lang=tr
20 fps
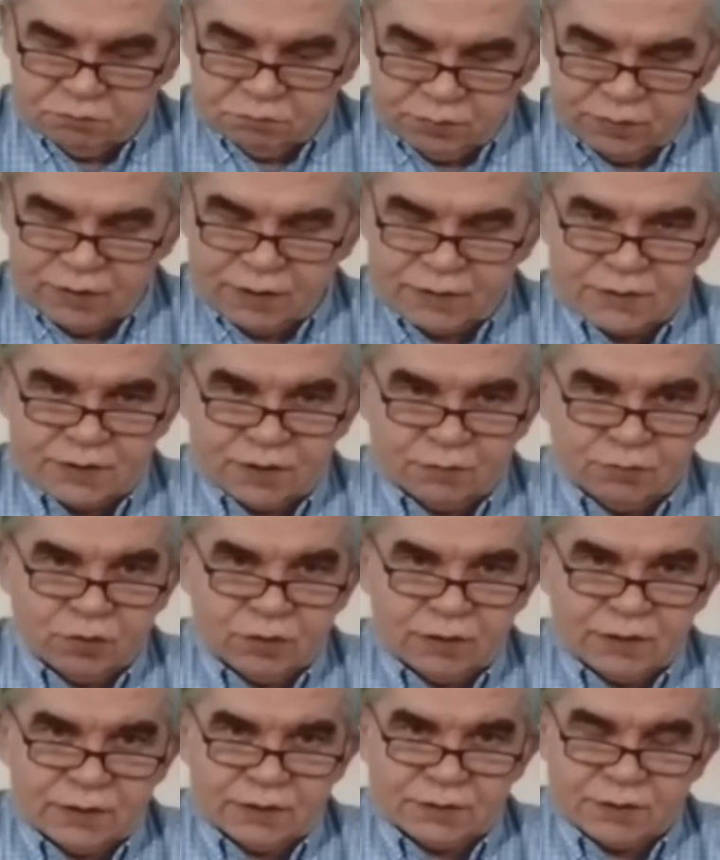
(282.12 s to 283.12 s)
Bilhassa
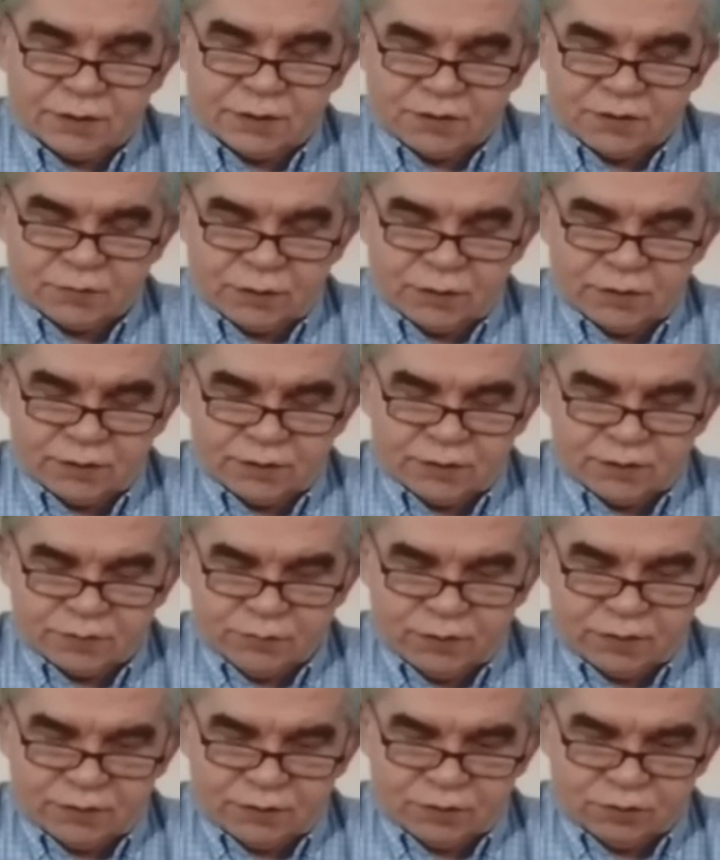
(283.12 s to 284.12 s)
böyle çatışmaların
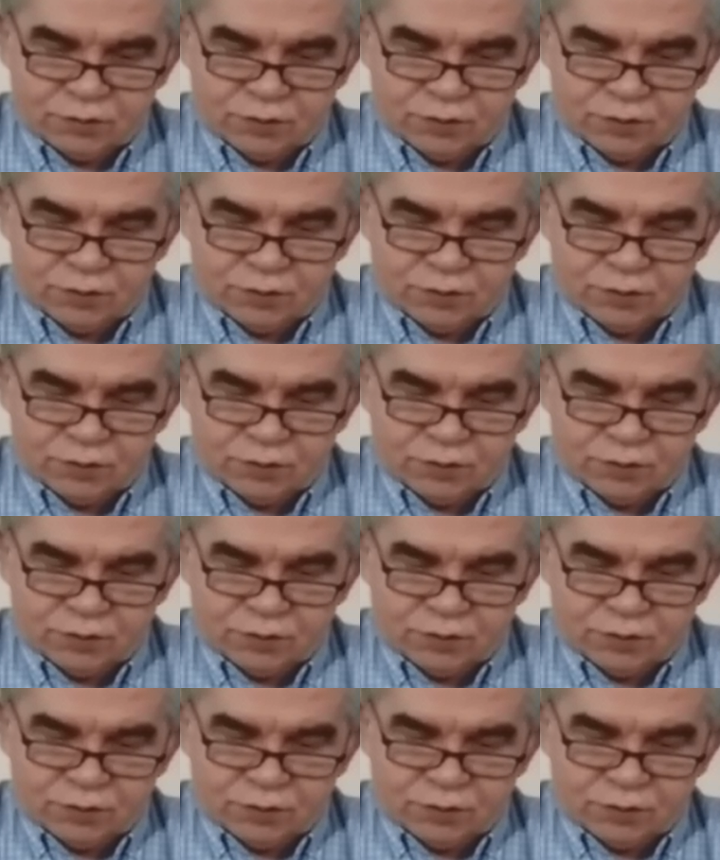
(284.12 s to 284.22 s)
tırmandığı